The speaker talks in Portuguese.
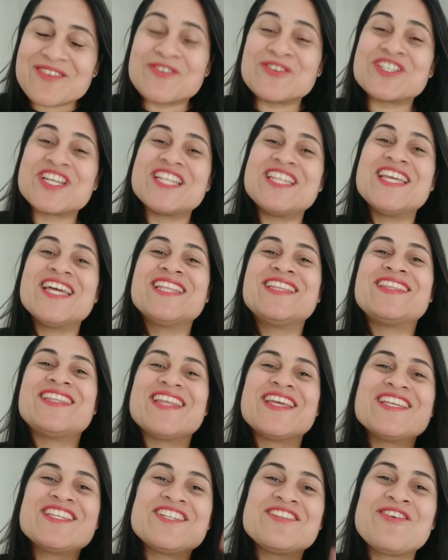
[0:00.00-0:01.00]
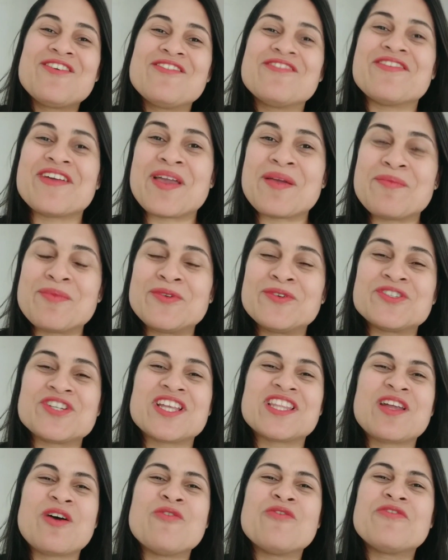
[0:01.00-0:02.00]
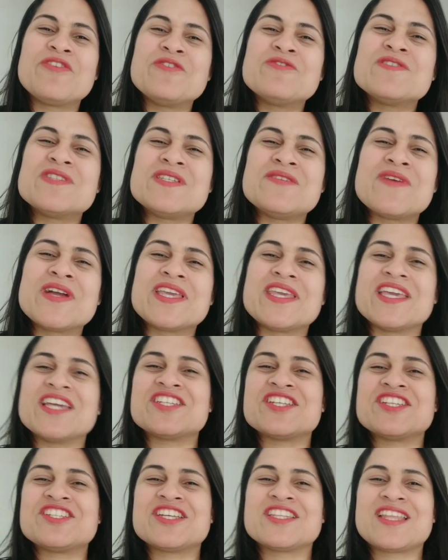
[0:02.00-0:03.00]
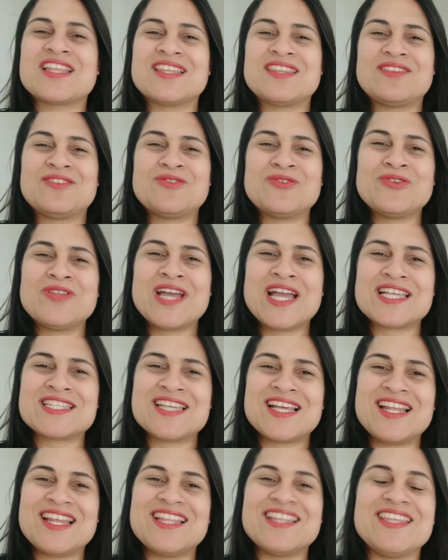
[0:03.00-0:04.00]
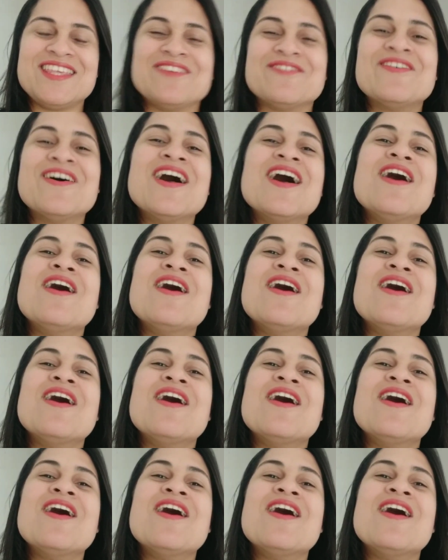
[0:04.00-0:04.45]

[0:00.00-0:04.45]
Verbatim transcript: Hoje é dia 3 de novembro, já tá um friozinho aqui, a gente já tá todo agasalhadinho.